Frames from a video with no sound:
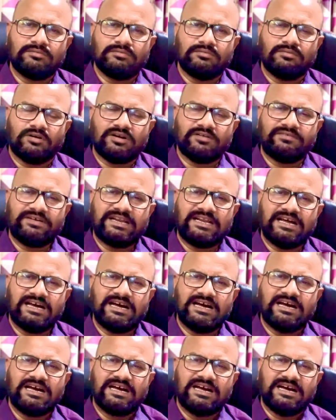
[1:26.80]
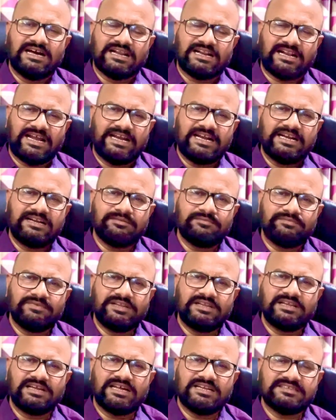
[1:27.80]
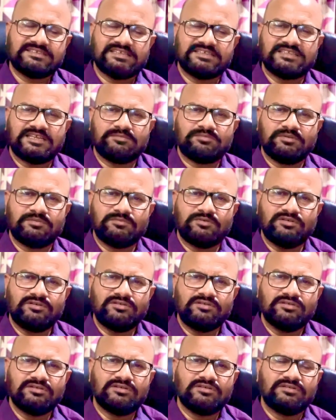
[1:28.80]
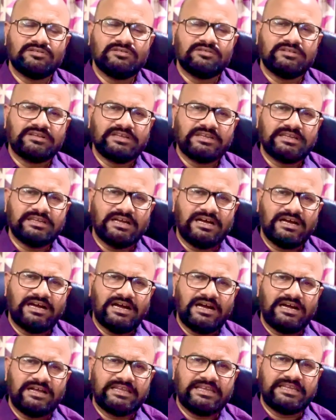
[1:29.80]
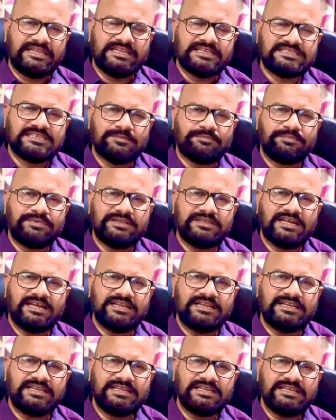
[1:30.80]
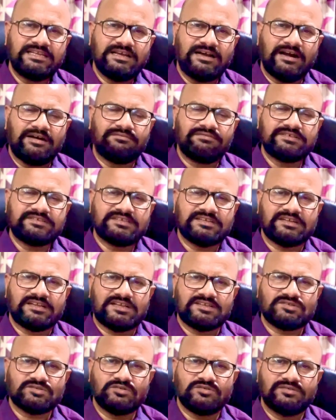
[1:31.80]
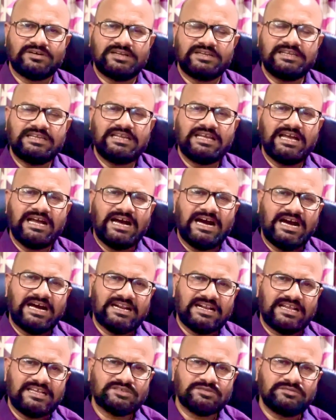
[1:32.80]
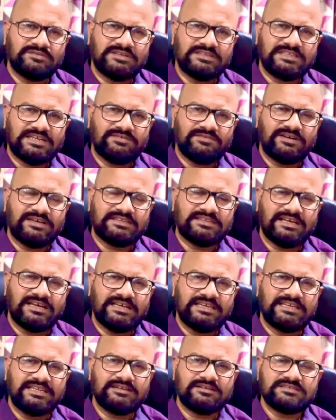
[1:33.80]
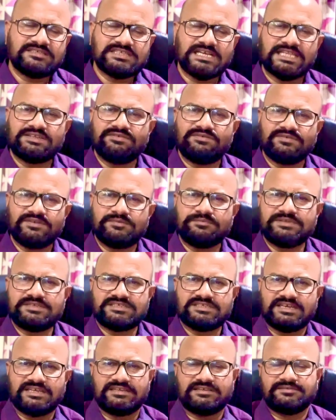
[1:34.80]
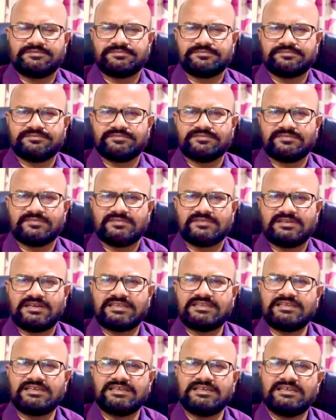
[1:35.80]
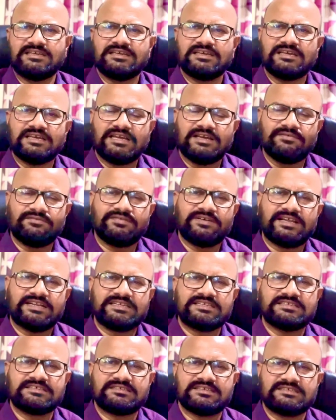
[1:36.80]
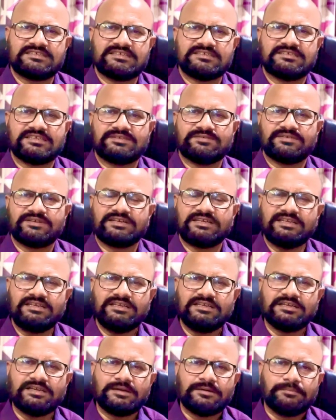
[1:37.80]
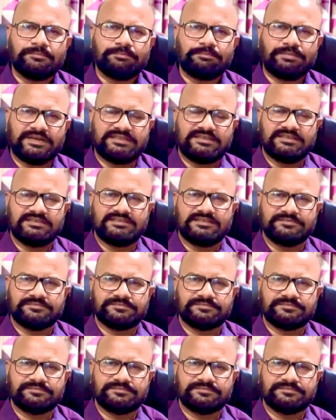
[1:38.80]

ఒకవేళ రాయడం వీలుగాని సందర్భంలో ఈయన చెప్పిన దాన్ని ఆఫీసర్ రాసుకోవాలి ఆ రాసుకున్న తర్వాత ఈయనకు చదివి వినిపించాలి అది ఎఫ్ఐఆర్ రిజిస్టర్ చేసేటువంటి పద్ధతి